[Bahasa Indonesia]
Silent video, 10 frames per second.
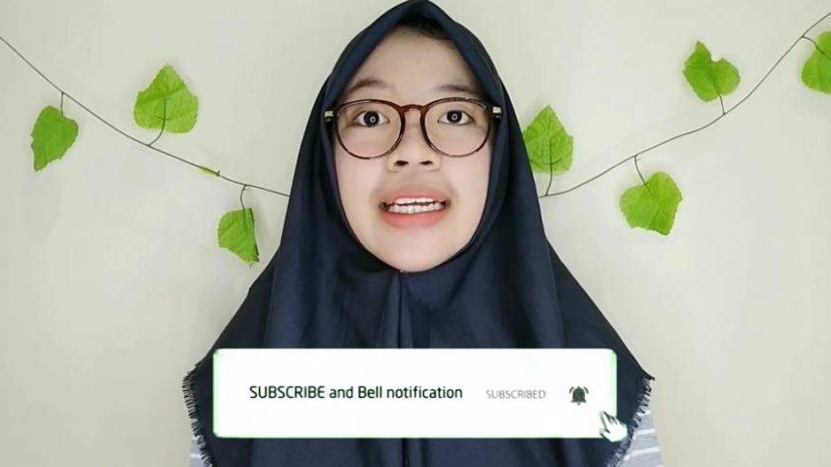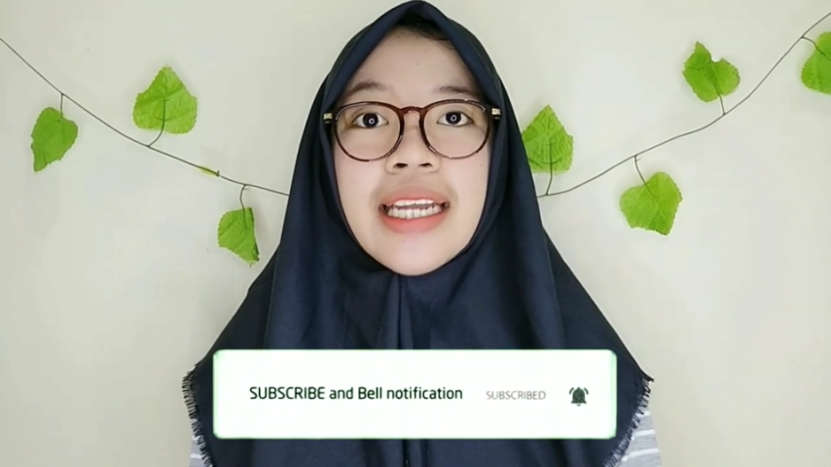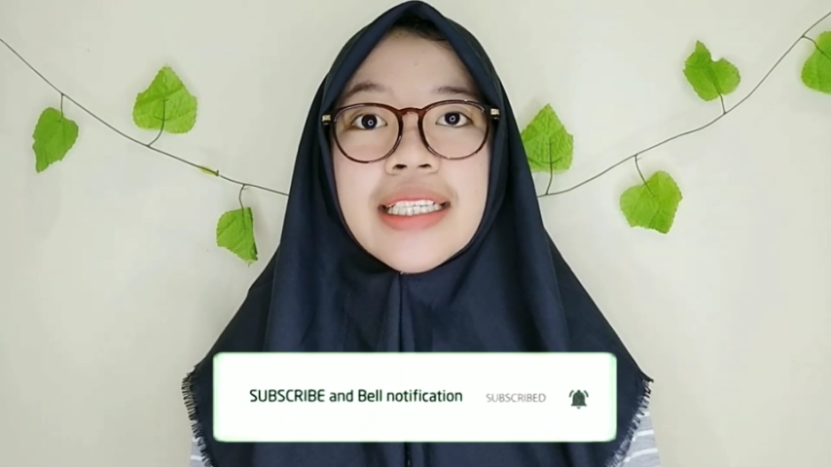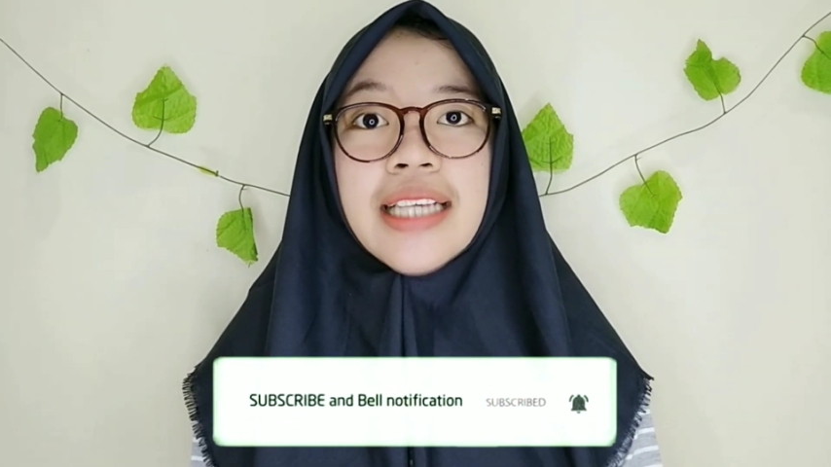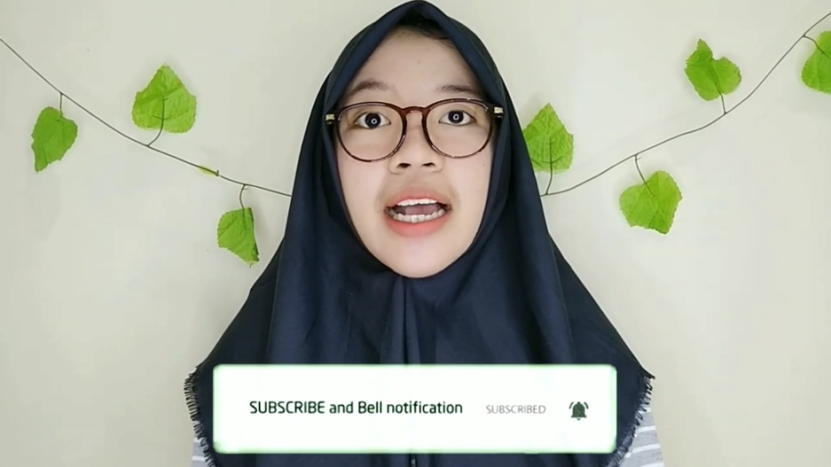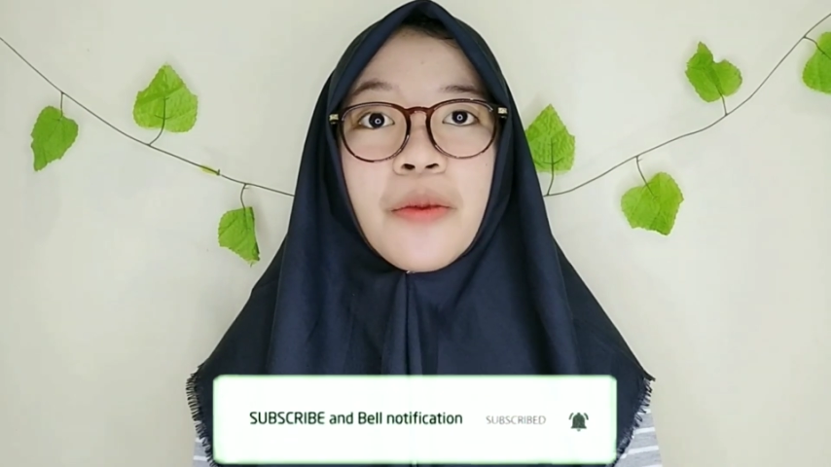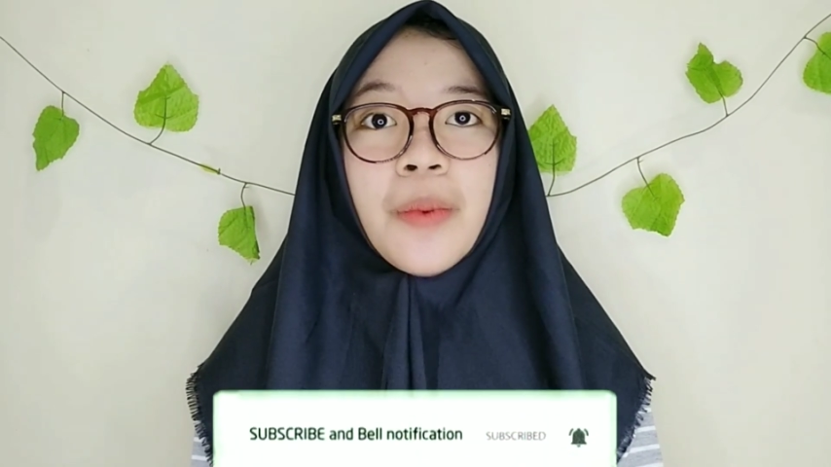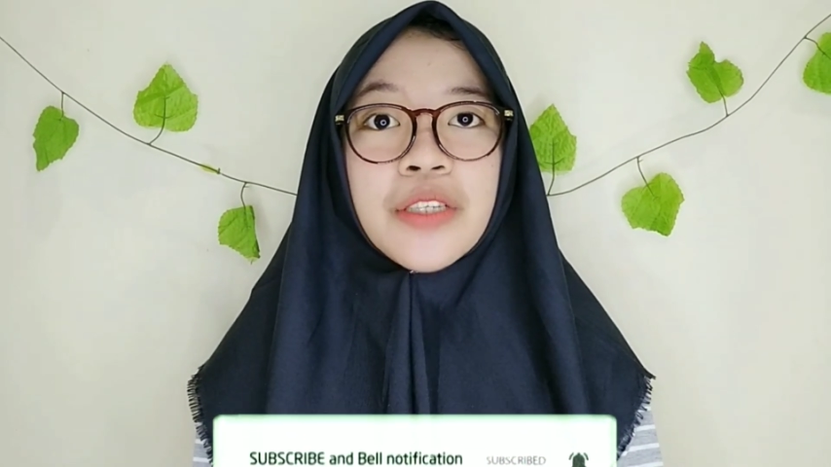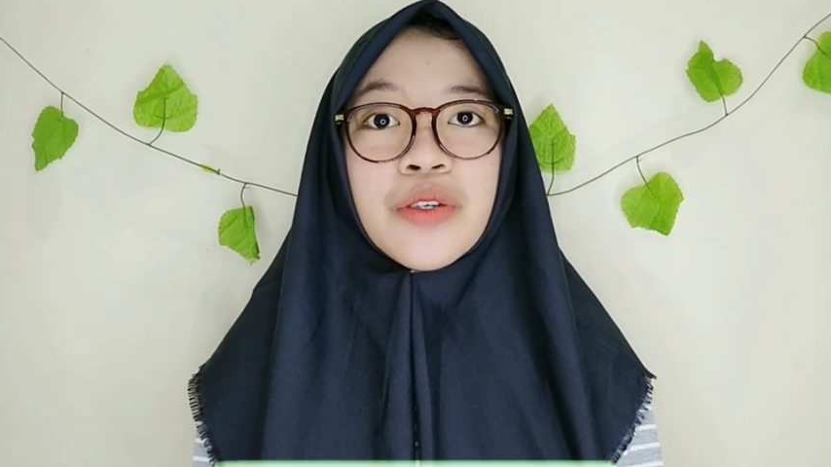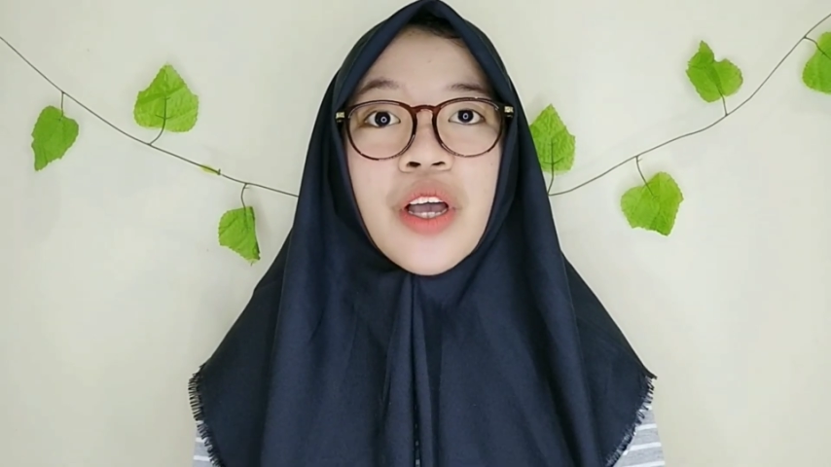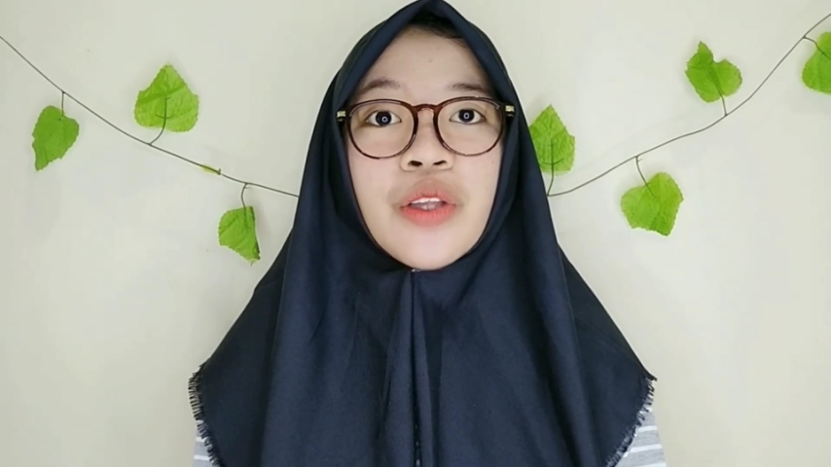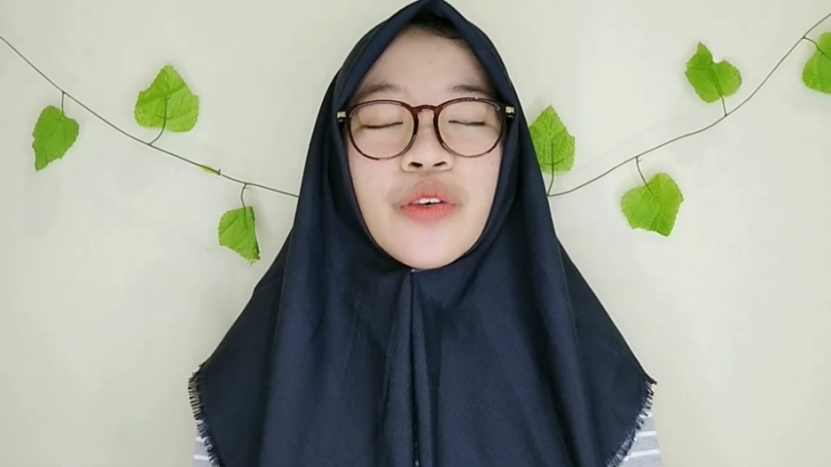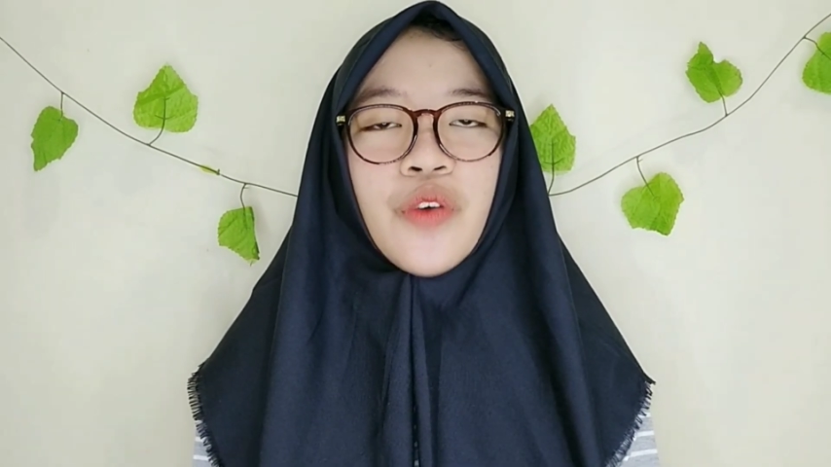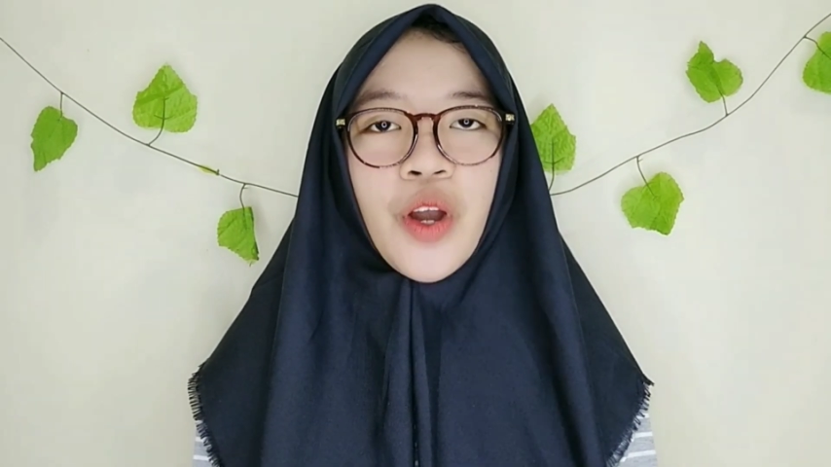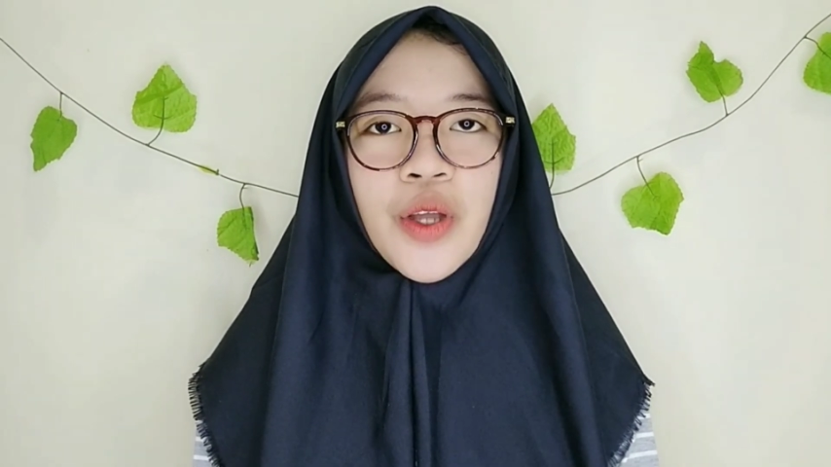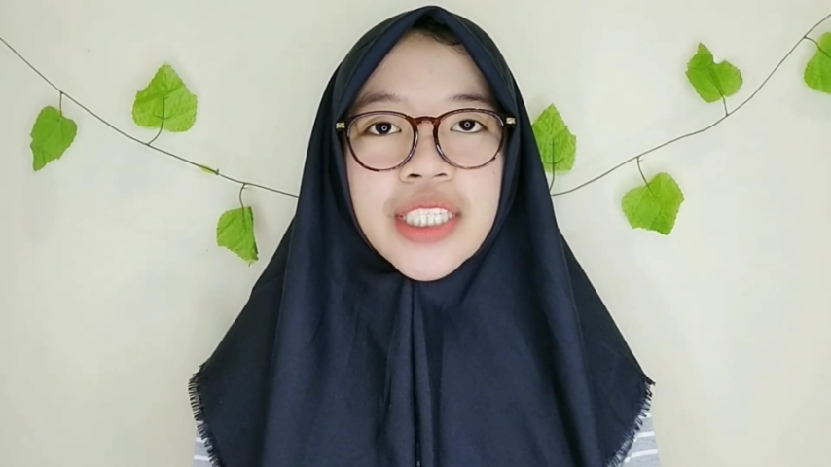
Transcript: Dan jangan lupa juga untuk follow